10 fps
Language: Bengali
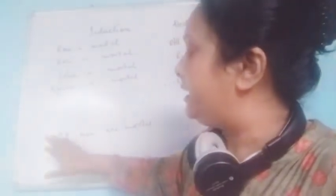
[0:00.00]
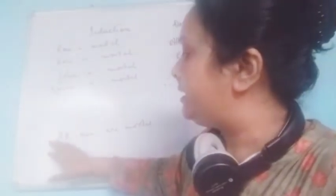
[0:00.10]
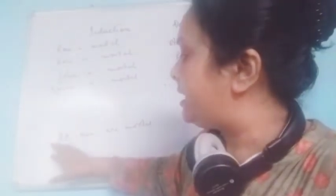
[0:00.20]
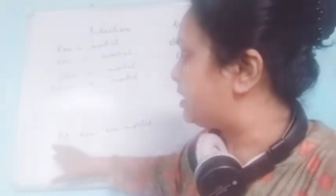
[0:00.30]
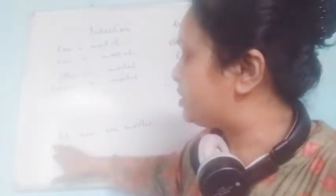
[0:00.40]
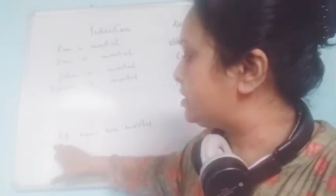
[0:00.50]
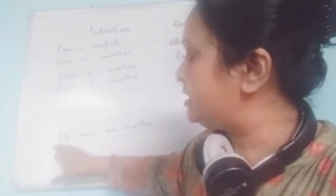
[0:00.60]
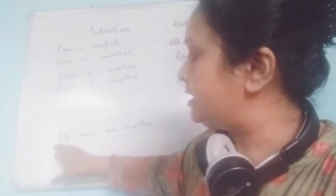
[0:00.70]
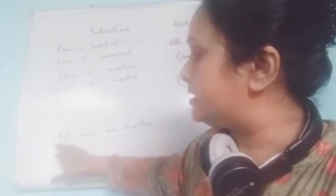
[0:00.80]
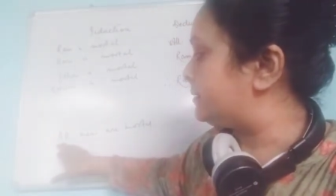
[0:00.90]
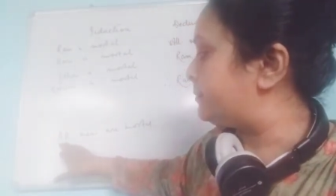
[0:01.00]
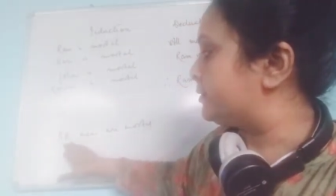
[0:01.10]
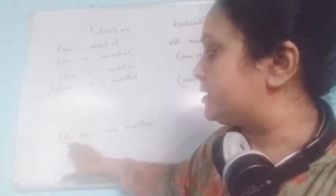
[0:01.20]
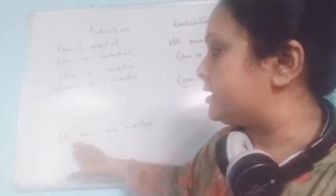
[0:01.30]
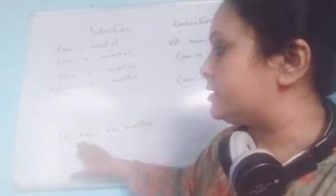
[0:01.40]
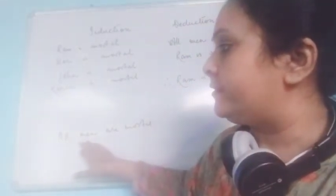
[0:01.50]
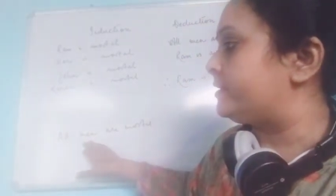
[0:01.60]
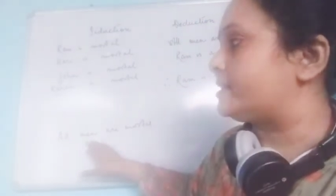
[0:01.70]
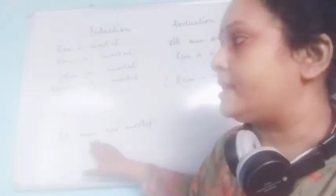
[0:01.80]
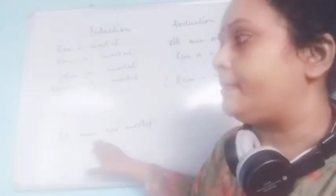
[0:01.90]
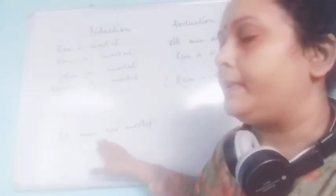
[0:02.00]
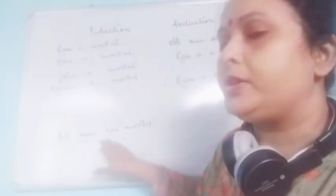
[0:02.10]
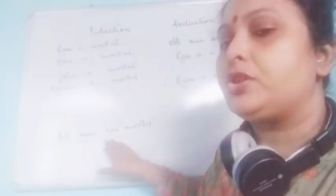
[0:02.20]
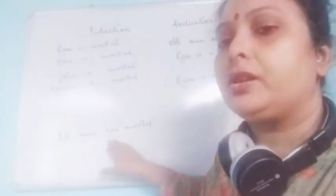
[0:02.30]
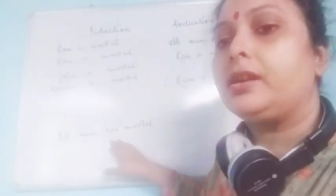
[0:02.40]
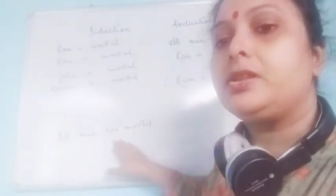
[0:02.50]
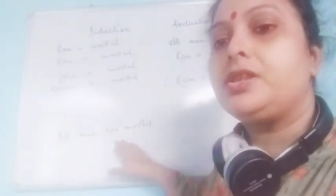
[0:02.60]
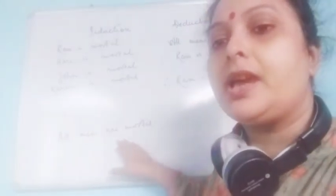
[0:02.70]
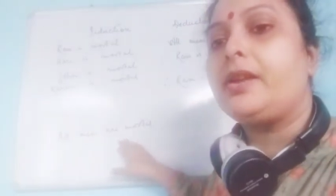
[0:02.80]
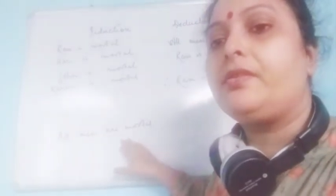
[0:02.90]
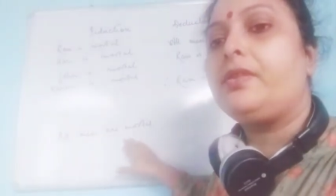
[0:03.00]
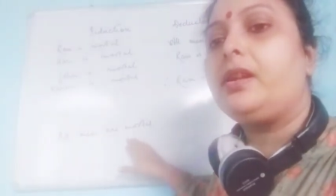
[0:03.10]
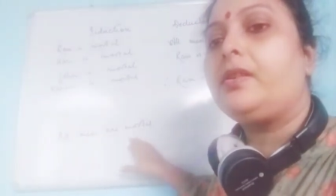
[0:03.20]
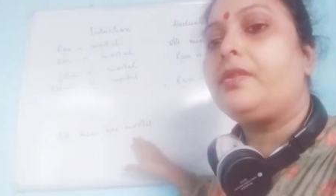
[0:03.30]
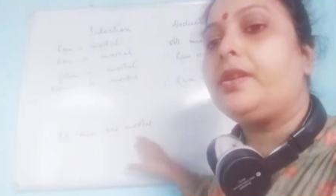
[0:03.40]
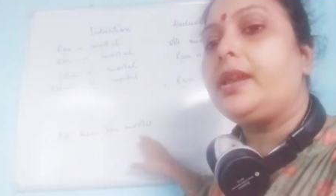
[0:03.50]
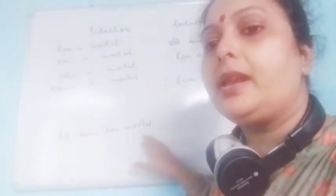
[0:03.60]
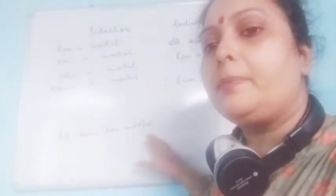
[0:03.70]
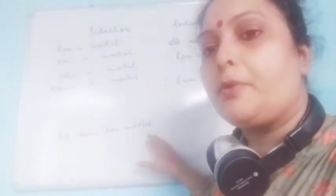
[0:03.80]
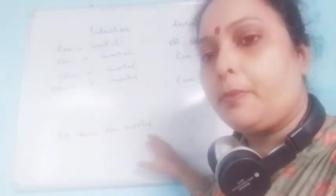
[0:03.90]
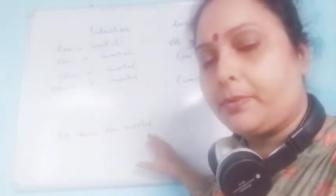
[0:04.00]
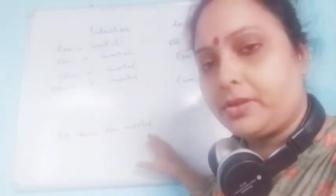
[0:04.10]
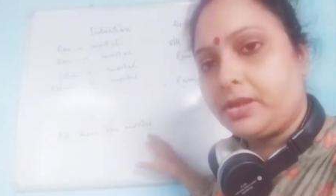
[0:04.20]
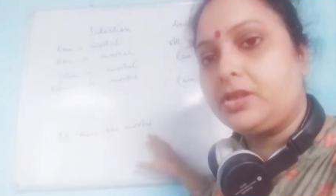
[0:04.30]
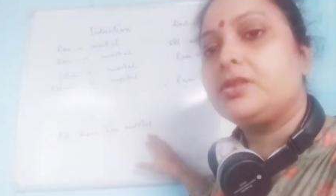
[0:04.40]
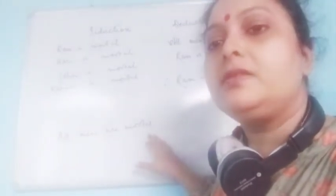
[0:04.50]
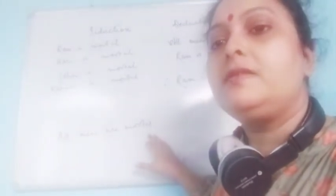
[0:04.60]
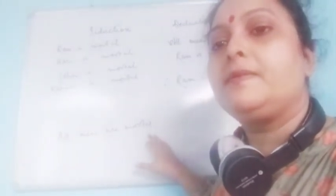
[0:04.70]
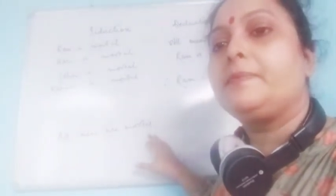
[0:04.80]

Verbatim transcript: ইন্ডাকশান ইজ আ প্রসেস অফ এস্টাবলিশিং আ জেনারেল রিয়েল প্রপোজিশন